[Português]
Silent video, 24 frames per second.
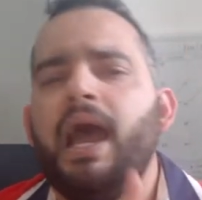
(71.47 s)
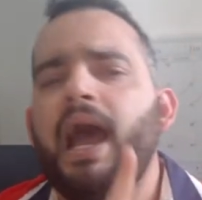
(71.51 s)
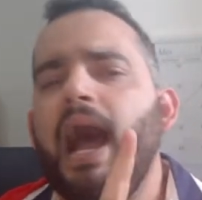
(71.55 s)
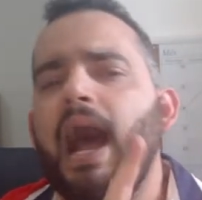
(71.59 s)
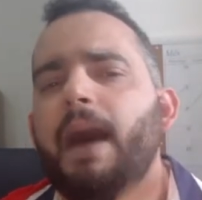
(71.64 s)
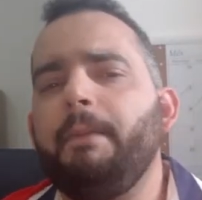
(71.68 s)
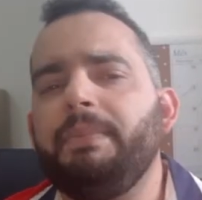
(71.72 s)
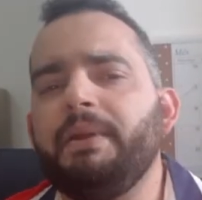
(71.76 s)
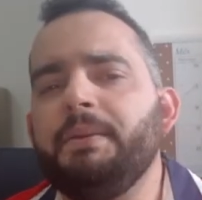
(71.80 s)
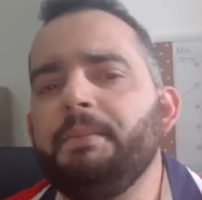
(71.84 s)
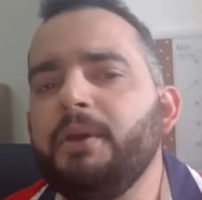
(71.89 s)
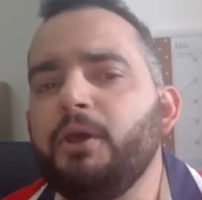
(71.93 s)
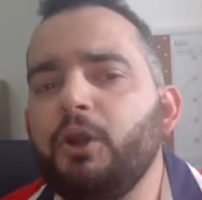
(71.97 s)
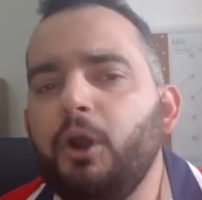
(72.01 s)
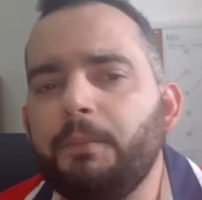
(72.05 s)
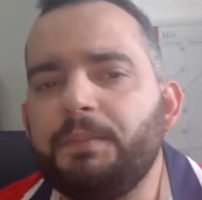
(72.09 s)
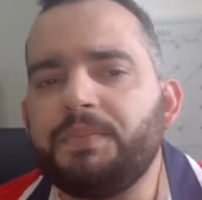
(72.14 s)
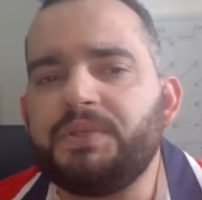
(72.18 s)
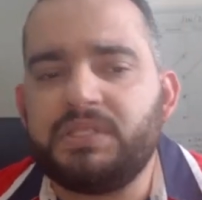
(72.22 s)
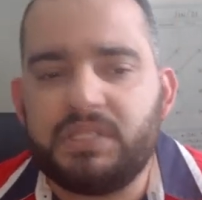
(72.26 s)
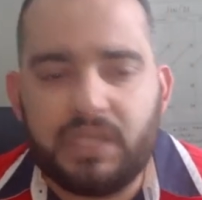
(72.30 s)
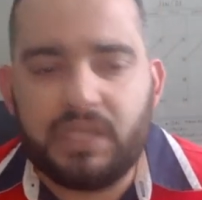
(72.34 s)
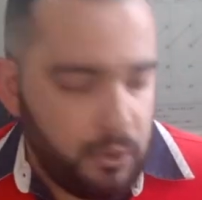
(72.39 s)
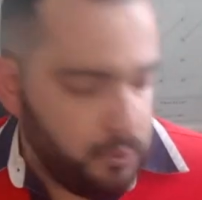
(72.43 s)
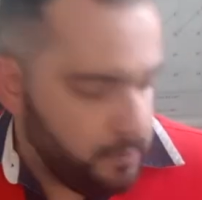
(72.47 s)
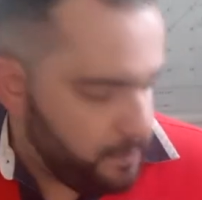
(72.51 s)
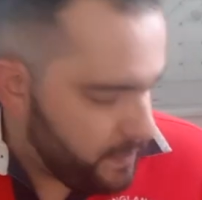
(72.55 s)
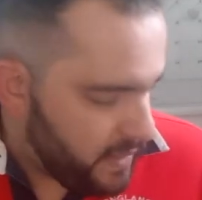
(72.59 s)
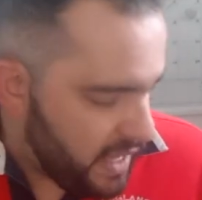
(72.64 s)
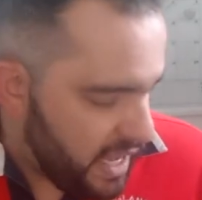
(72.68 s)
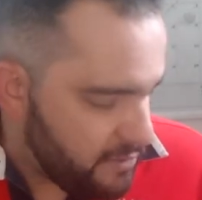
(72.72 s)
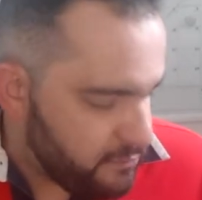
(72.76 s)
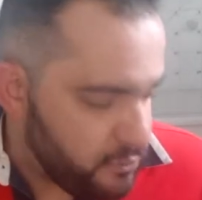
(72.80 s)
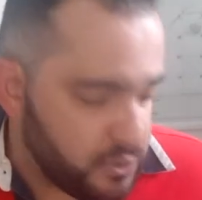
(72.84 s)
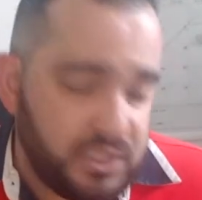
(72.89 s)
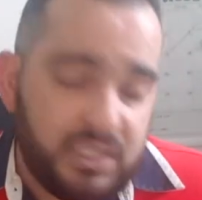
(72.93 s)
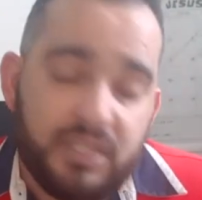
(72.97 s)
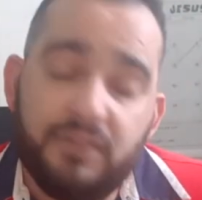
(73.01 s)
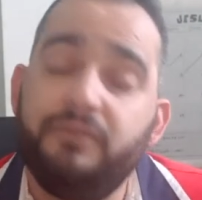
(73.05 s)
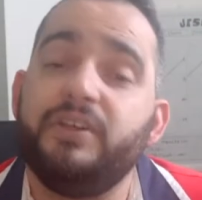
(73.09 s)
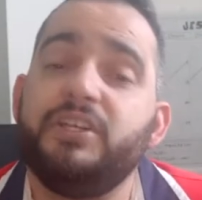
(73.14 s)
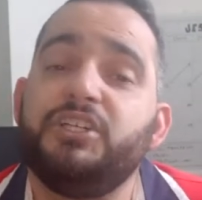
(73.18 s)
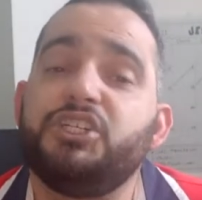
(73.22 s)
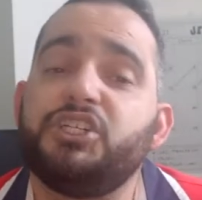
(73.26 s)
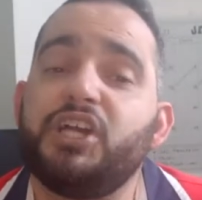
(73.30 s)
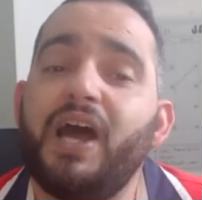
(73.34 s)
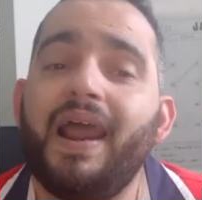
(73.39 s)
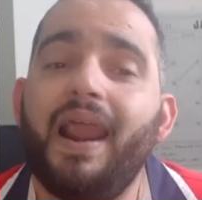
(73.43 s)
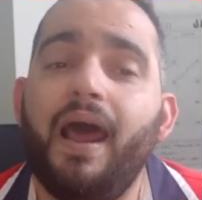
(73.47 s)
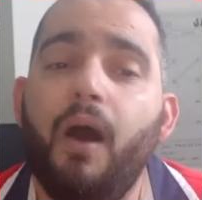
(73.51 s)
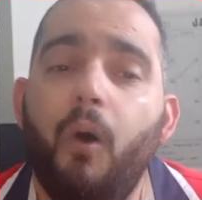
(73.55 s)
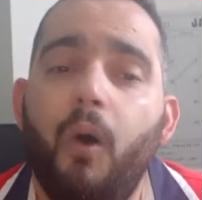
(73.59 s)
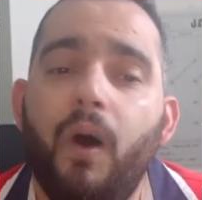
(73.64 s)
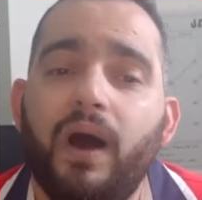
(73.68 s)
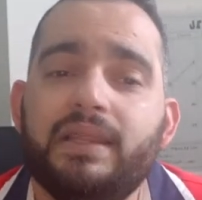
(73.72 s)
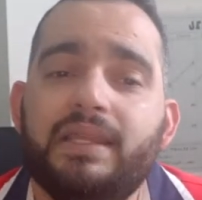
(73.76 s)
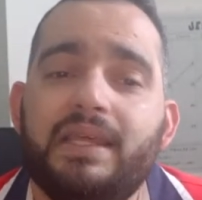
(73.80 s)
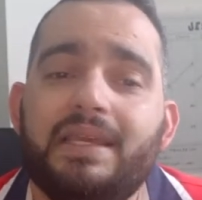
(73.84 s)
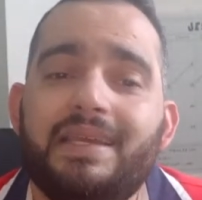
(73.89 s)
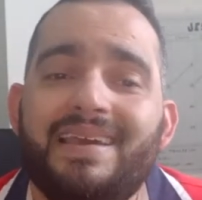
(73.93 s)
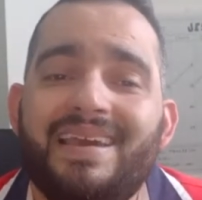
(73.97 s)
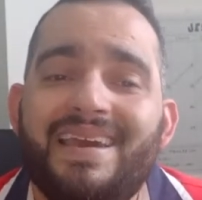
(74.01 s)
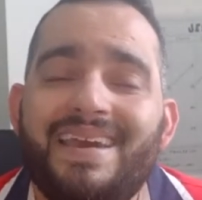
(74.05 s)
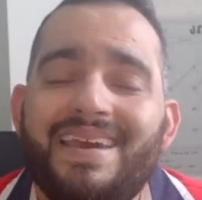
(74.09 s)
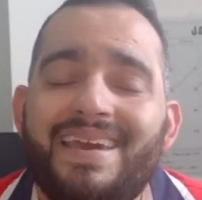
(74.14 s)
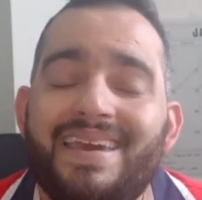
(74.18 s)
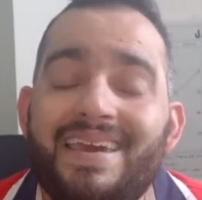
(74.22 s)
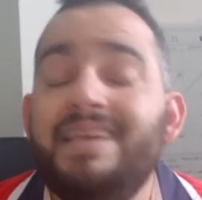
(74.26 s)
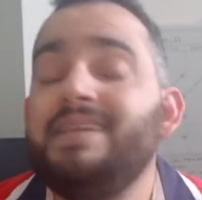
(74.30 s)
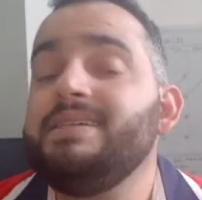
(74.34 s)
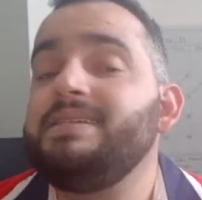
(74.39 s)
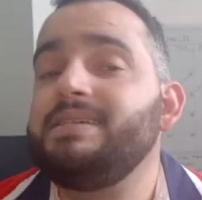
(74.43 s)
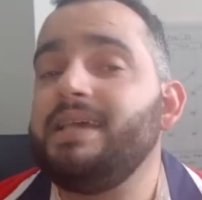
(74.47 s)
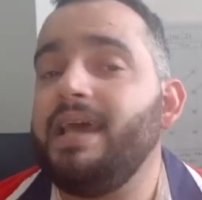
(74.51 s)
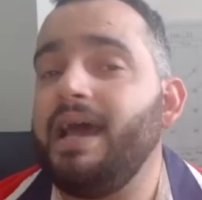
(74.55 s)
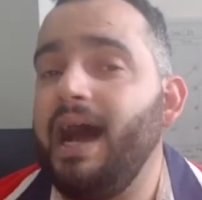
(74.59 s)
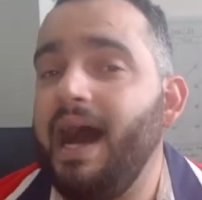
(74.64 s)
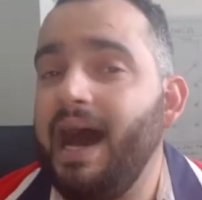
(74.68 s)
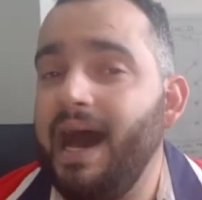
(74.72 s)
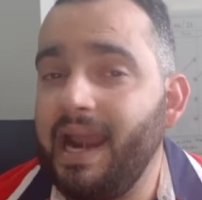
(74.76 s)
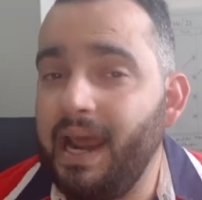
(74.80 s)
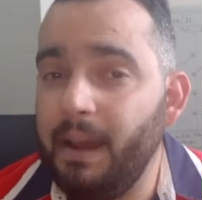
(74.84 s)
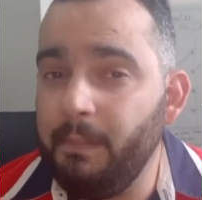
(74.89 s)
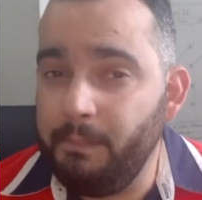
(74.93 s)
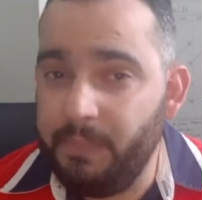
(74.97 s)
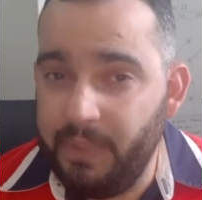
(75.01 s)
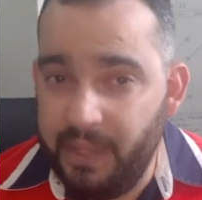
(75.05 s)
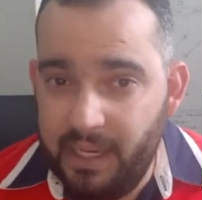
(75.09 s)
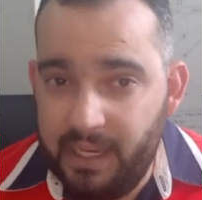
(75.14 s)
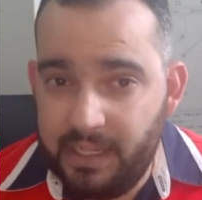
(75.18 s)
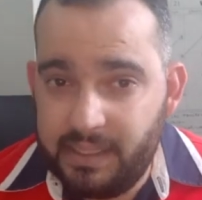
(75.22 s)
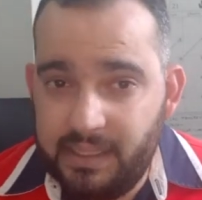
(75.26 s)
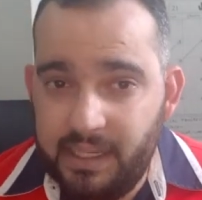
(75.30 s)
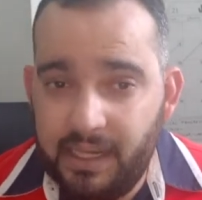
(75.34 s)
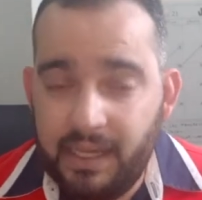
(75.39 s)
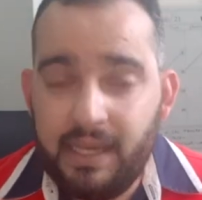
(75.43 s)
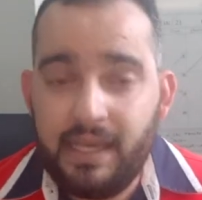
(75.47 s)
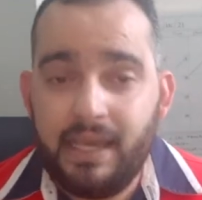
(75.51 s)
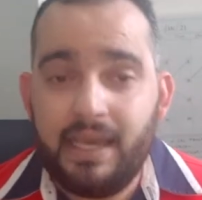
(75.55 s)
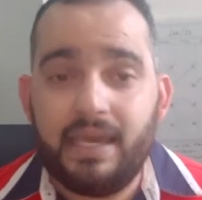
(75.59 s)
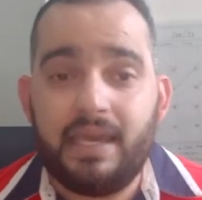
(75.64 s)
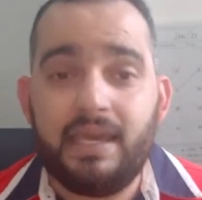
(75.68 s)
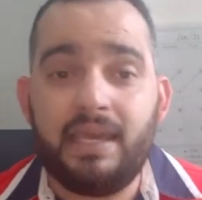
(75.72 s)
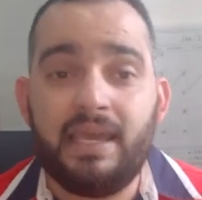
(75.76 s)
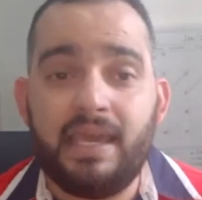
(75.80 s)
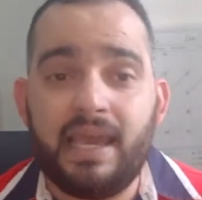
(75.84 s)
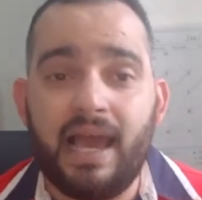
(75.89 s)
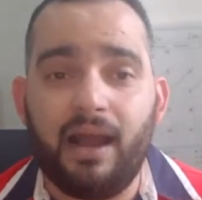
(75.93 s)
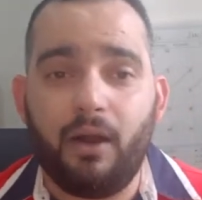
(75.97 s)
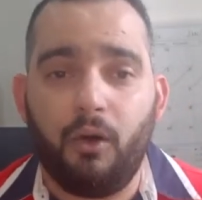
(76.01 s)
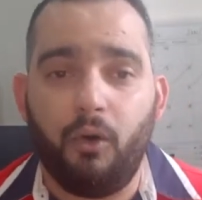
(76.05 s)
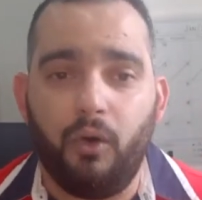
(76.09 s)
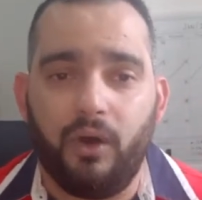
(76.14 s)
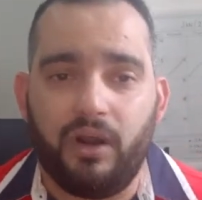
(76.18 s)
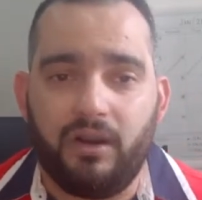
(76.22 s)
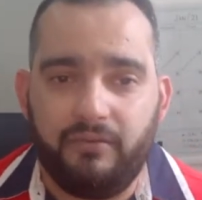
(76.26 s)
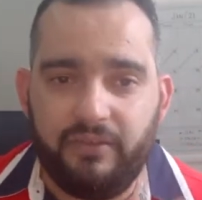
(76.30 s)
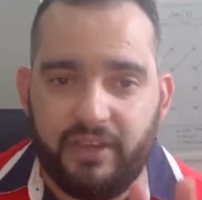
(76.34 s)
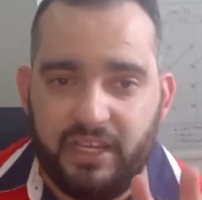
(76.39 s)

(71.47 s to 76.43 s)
A primeira opção é você fechar a ordem, encerrar a perda e agora.